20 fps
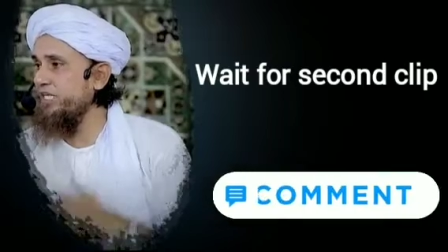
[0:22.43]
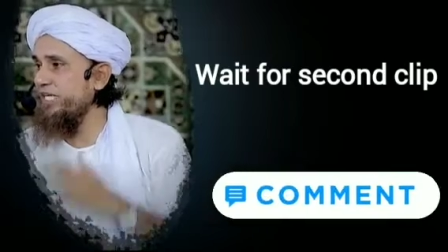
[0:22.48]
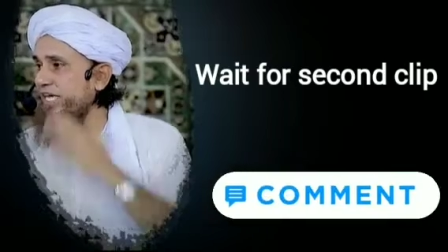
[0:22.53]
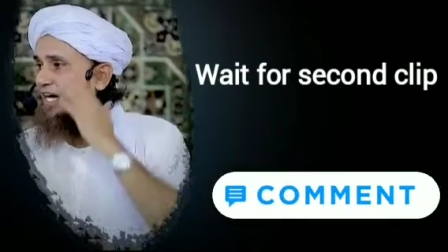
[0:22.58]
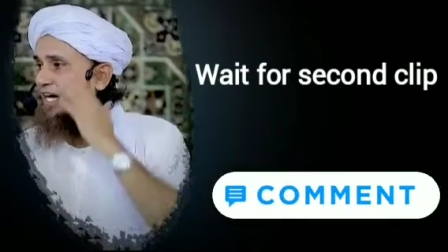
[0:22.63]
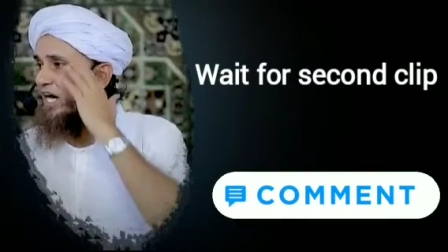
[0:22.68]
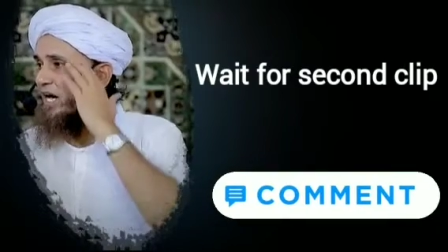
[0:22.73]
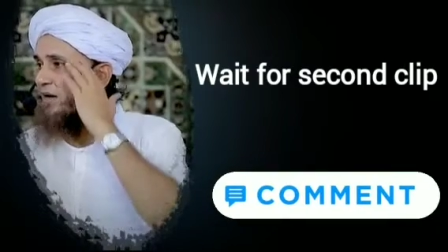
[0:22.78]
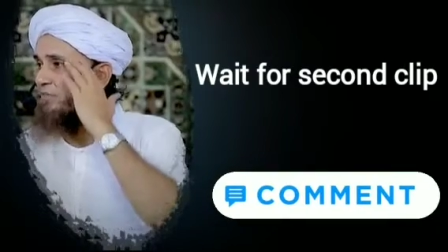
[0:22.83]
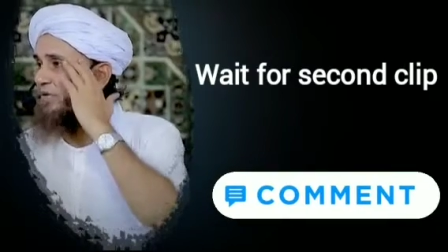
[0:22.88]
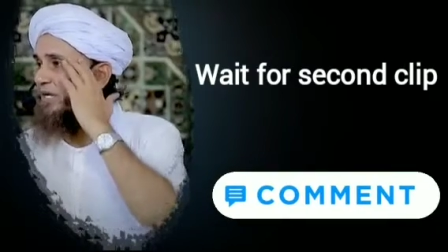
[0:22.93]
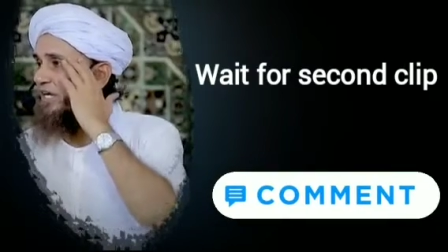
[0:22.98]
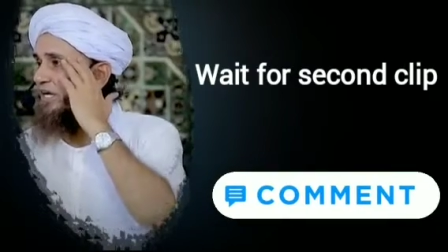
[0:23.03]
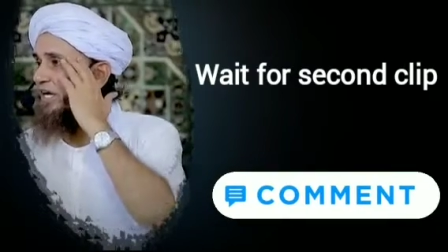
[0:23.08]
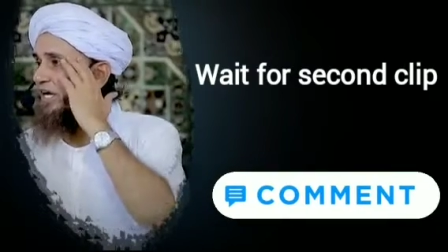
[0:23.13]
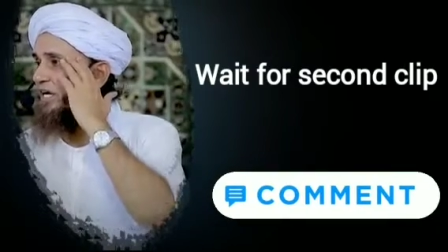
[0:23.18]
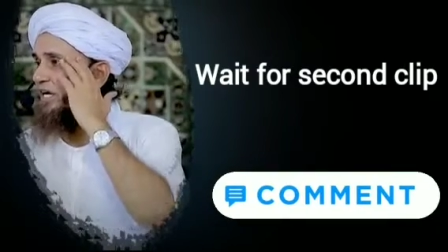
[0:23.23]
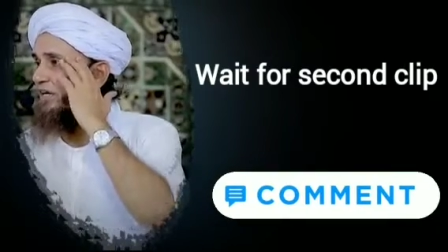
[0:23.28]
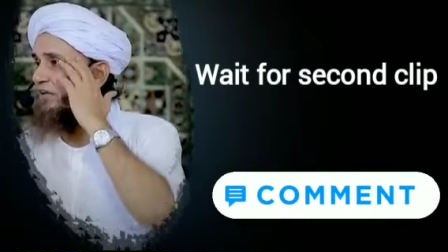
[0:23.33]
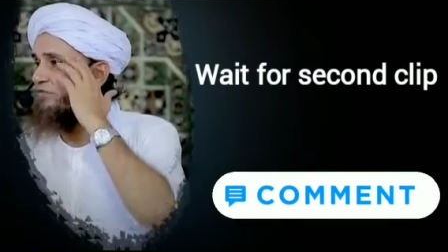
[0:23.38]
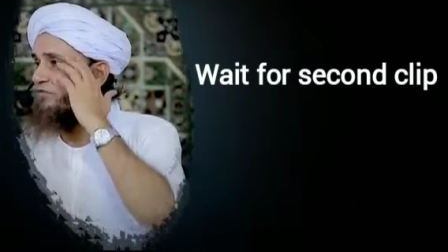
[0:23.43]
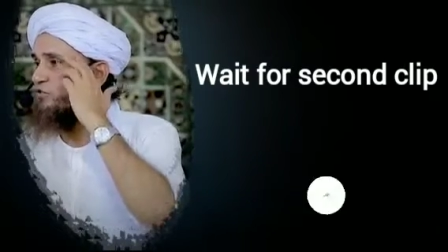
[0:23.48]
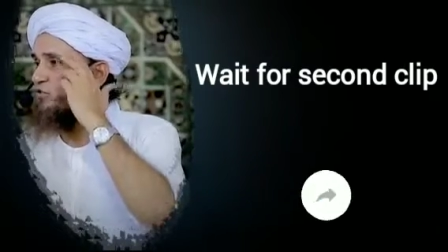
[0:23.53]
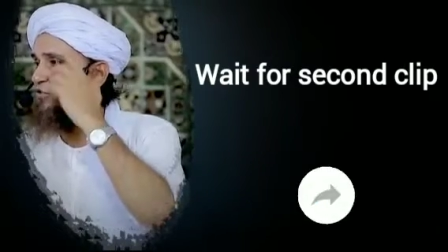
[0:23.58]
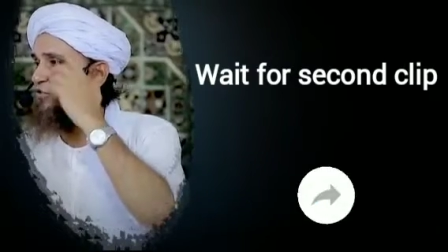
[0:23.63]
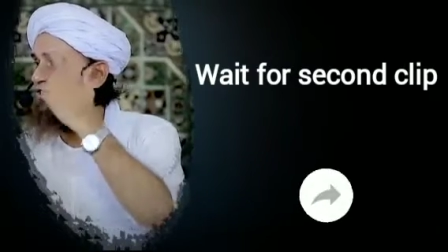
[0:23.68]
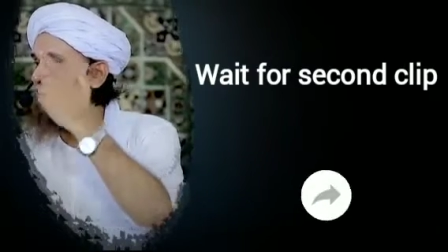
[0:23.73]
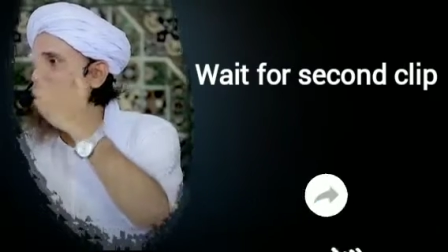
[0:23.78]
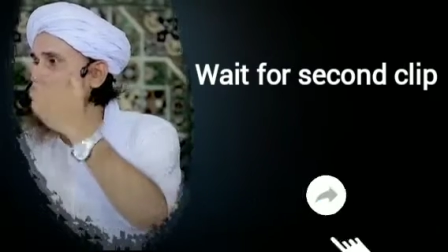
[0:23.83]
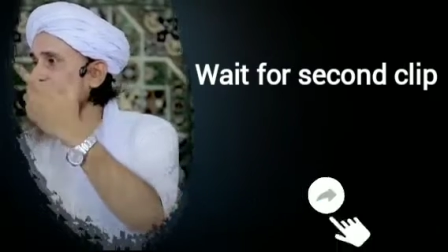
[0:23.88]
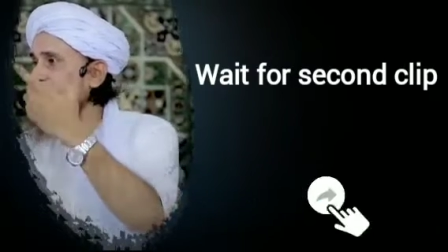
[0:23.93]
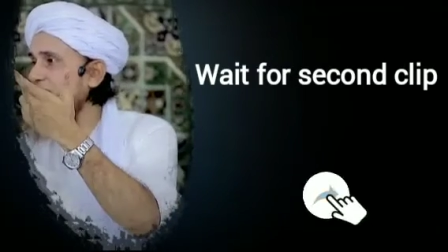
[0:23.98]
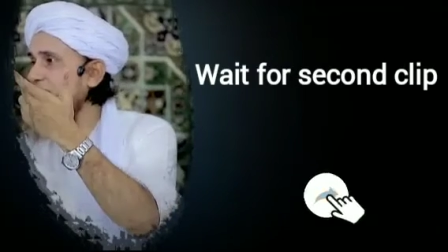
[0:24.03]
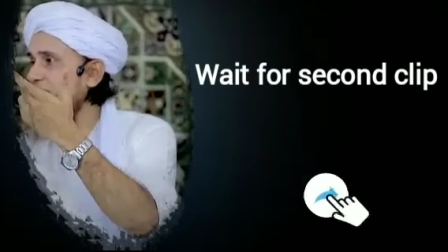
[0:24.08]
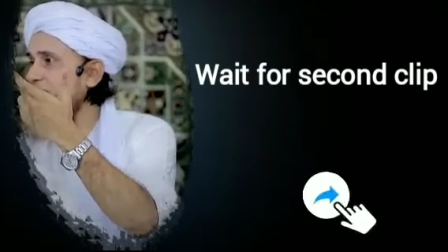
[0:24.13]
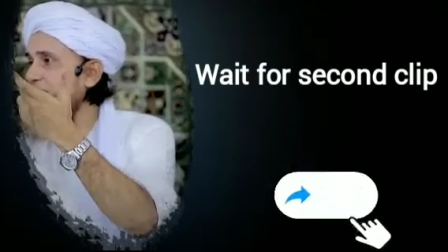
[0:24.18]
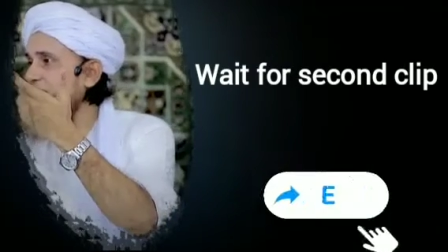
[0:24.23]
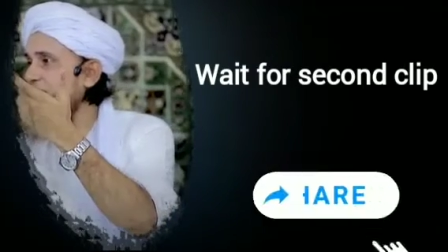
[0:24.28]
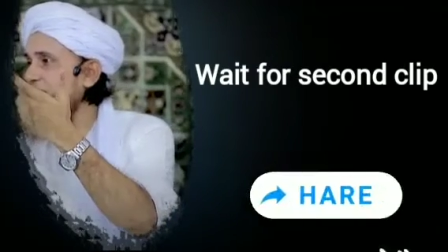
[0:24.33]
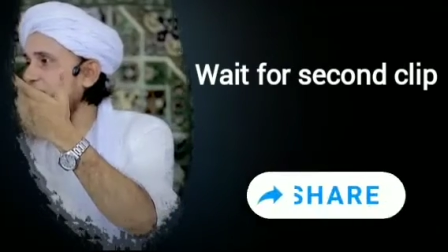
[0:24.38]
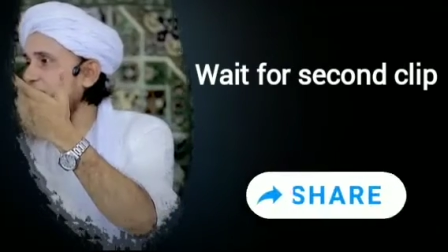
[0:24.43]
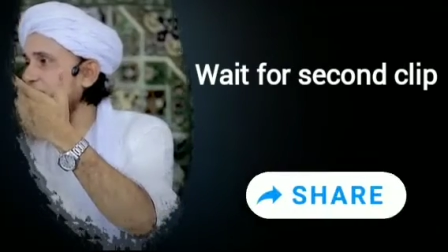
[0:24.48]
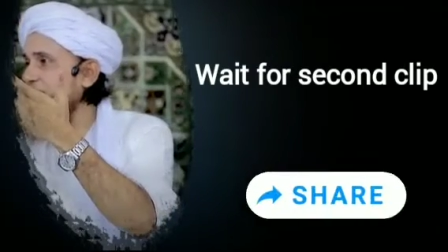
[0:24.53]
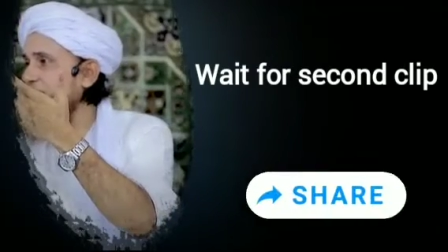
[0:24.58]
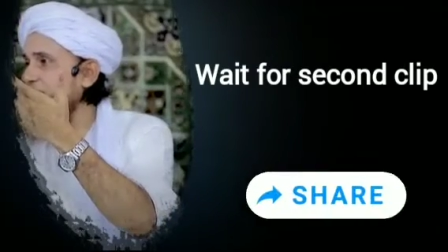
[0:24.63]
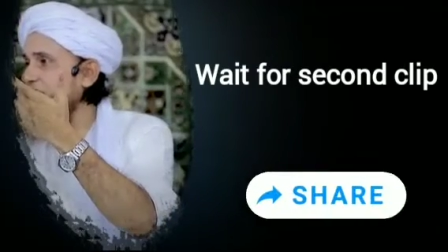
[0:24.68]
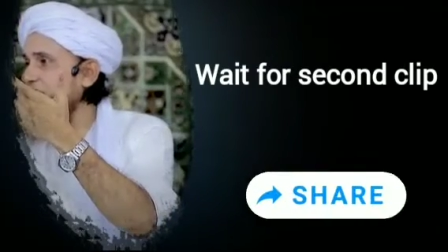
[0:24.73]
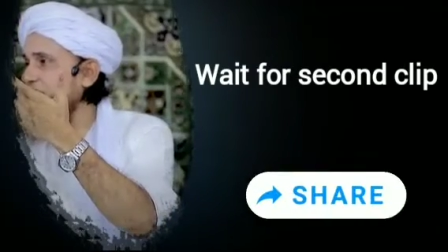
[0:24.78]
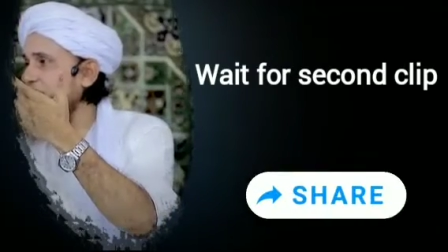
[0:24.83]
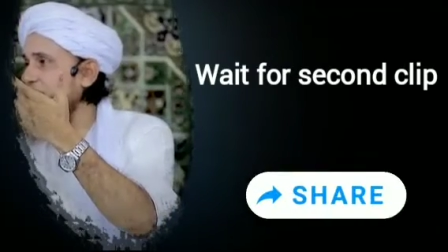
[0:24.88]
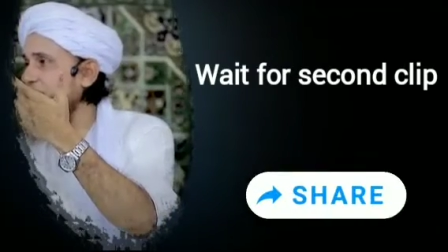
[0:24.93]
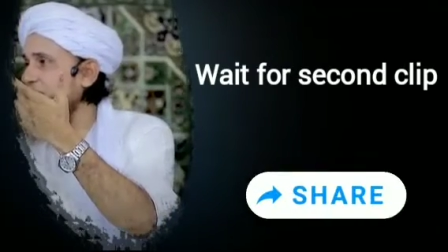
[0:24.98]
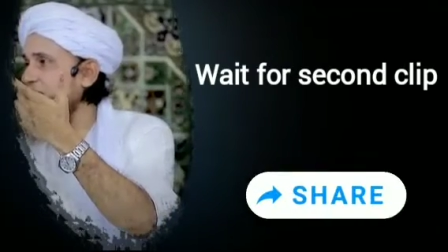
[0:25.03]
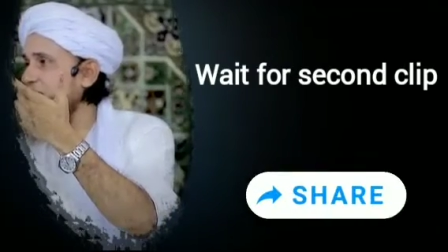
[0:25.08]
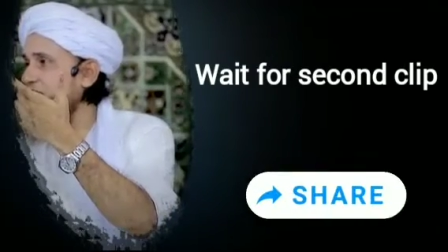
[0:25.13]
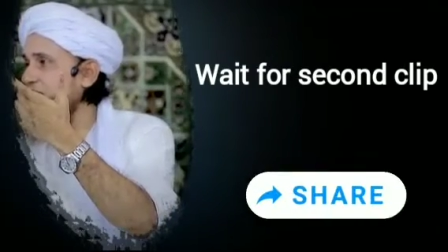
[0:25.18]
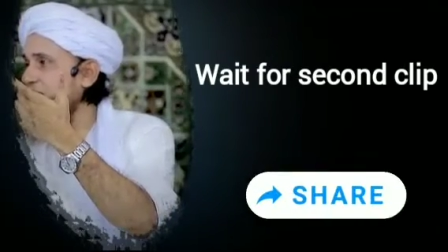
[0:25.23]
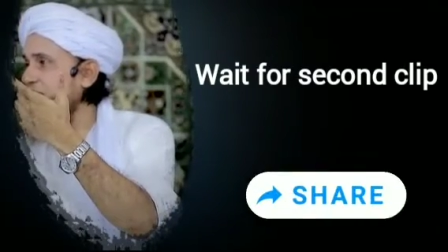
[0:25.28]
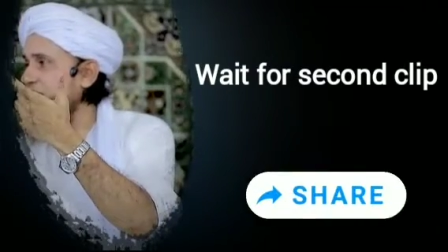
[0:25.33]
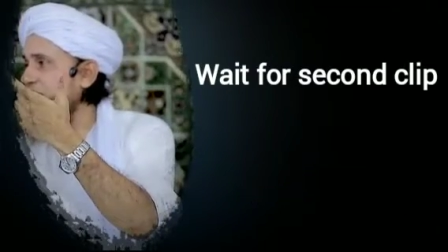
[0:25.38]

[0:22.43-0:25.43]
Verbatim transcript: ये आपकी नेगेटिव सोच की दलील है